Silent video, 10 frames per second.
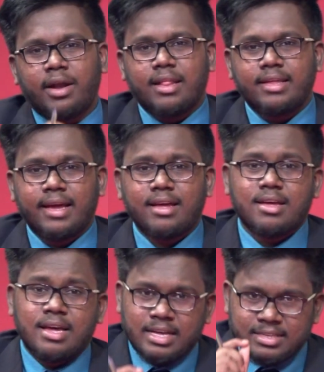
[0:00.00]
போயிடாதீங்க
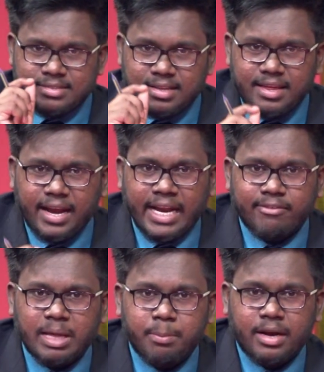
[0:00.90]
சிறிய
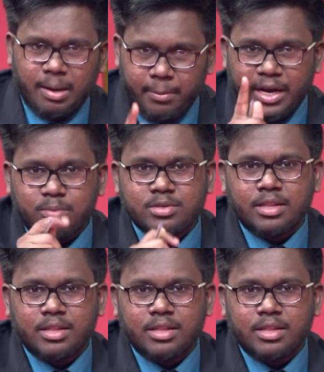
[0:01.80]
இடைவெளிக்கு பிறகு மீண்டும்